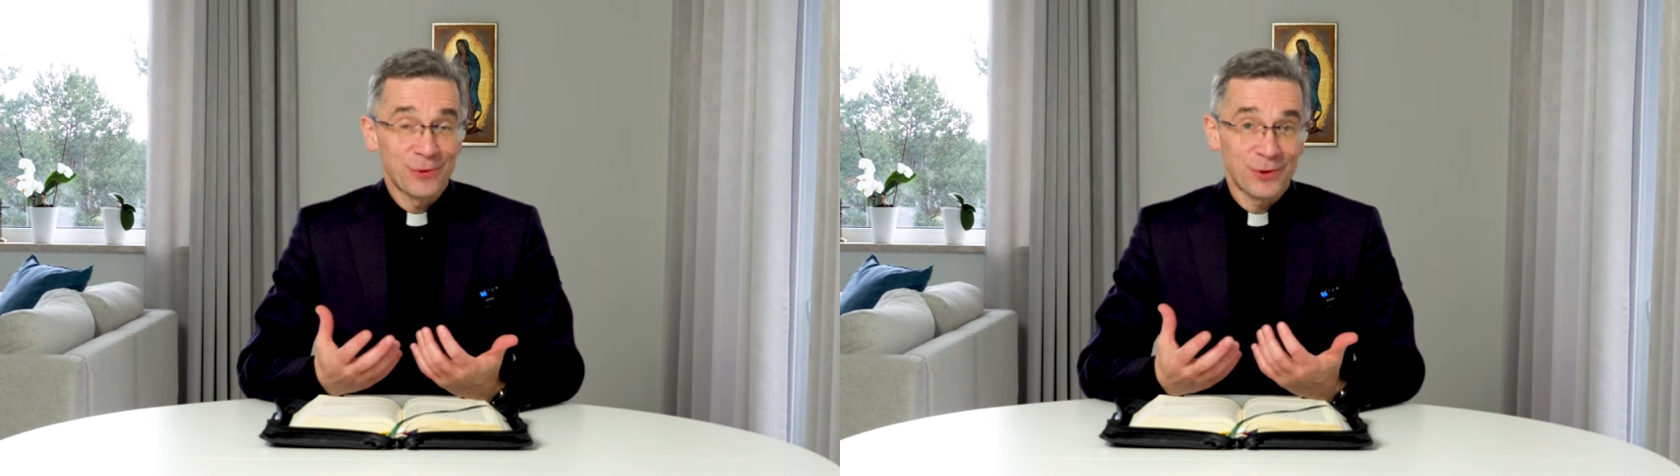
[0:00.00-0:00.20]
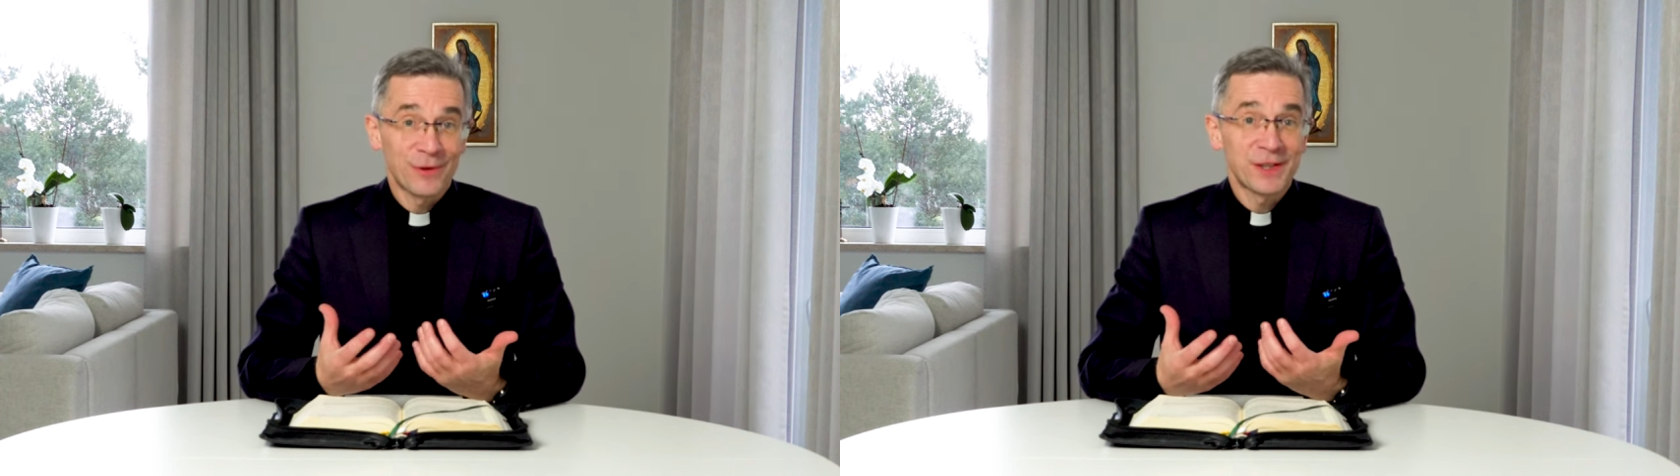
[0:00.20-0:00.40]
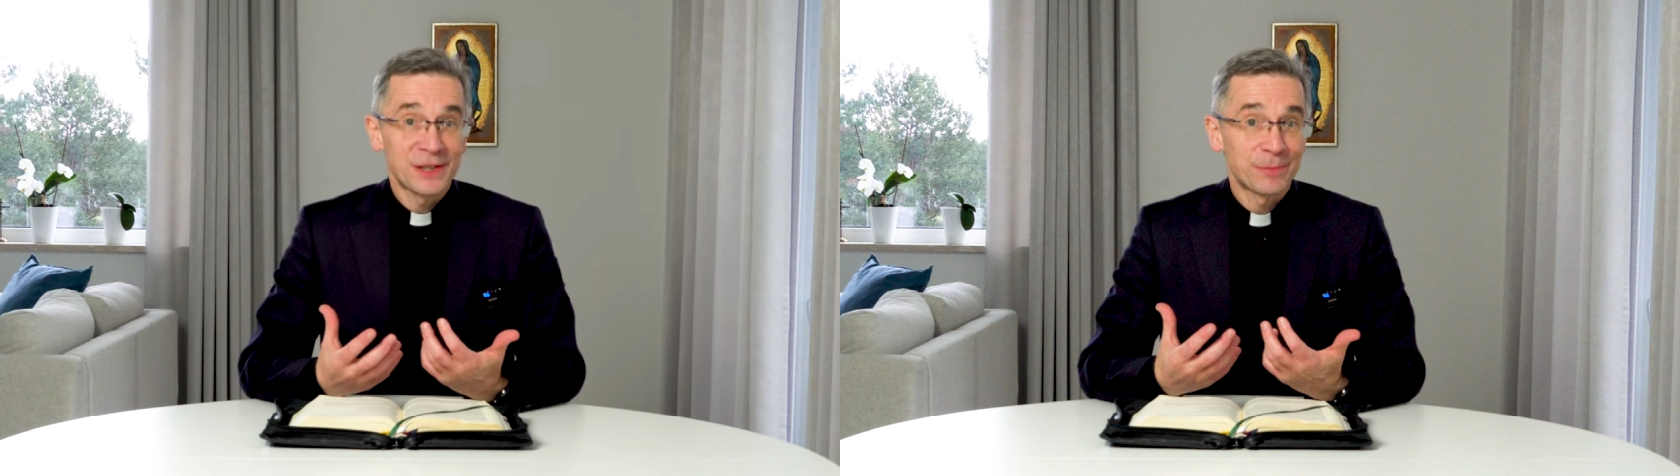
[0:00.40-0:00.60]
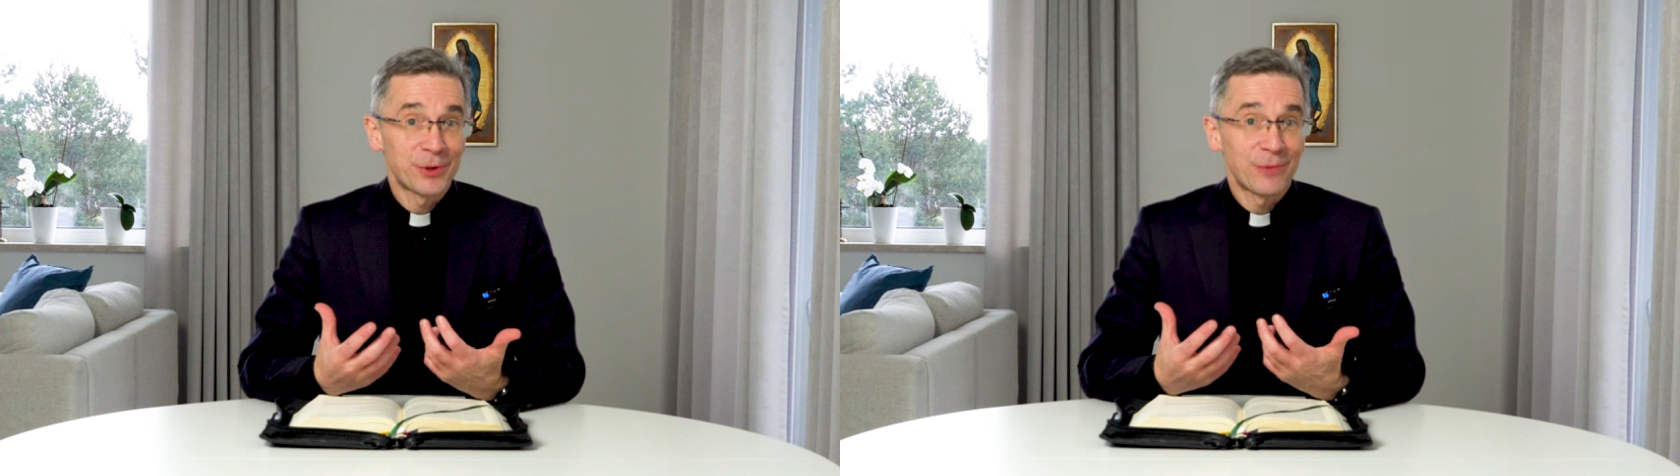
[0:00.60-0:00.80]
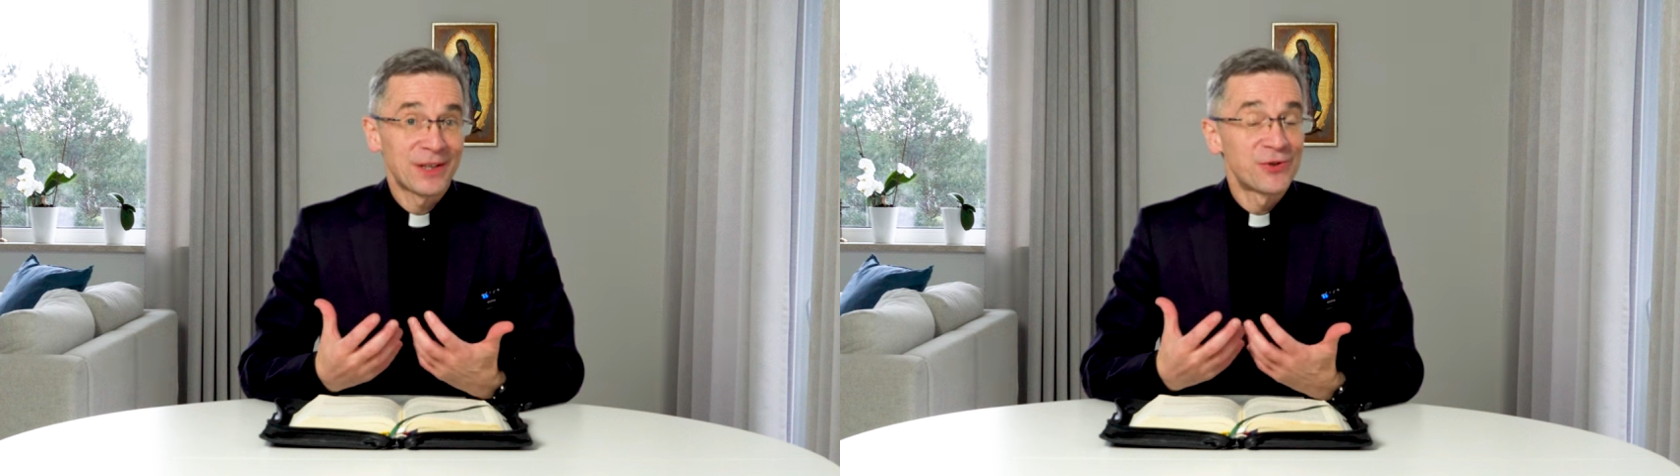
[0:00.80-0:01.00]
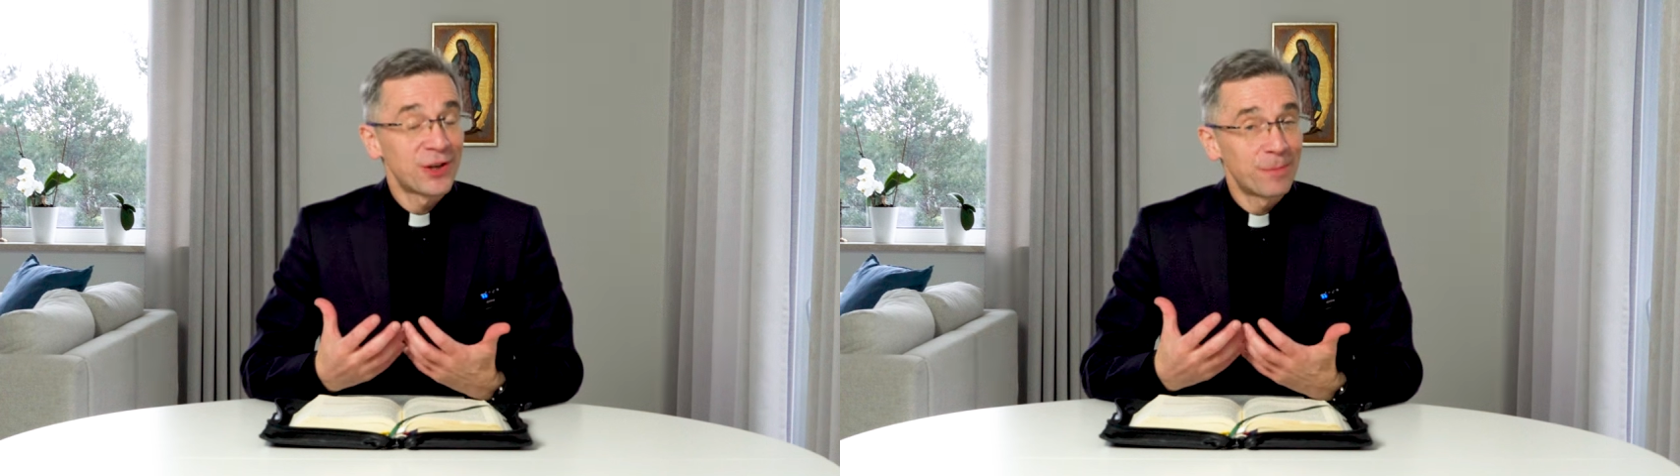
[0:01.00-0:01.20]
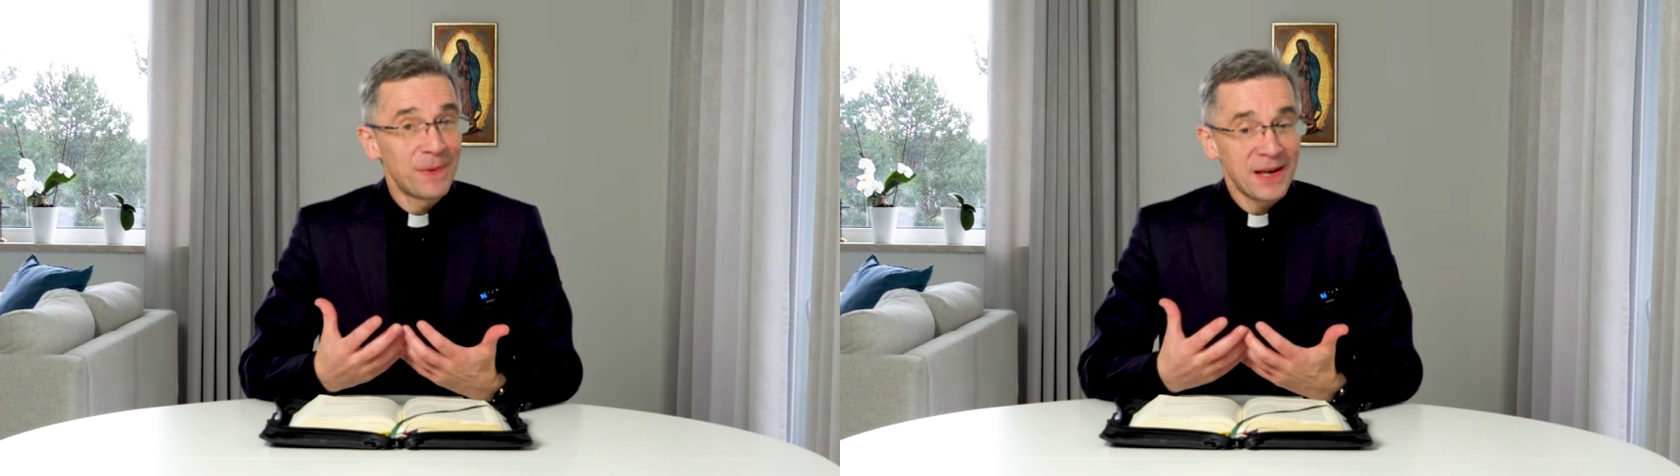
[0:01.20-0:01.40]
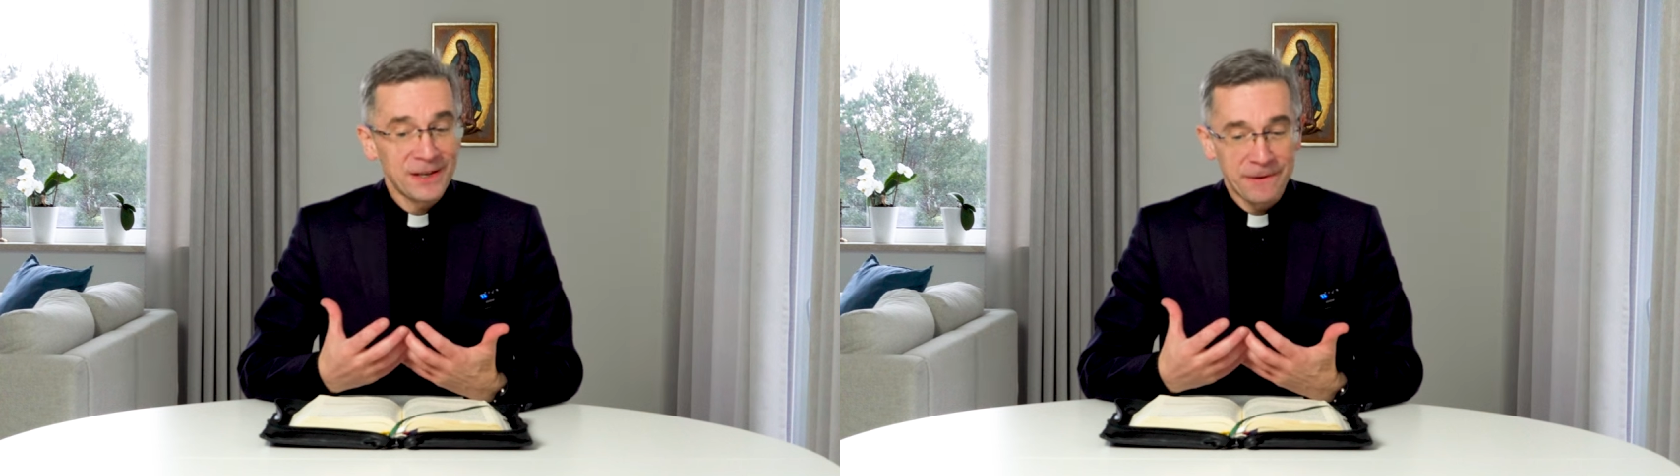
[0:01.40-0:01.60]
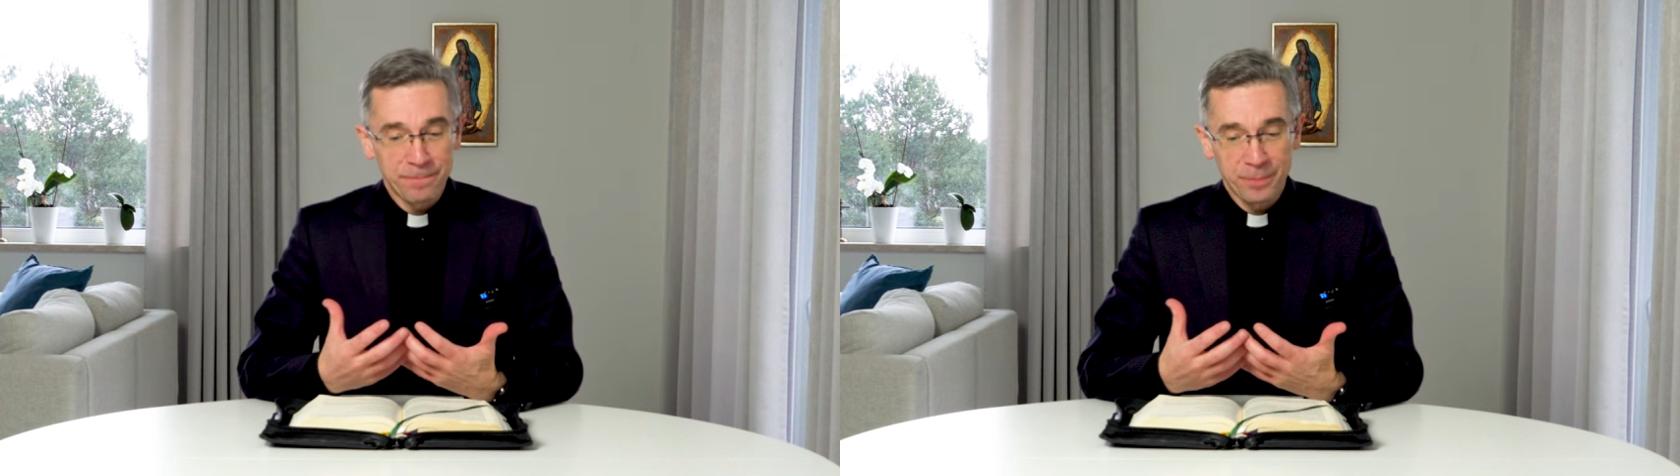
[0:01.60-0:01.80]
Kosztować na przykład cierpienie.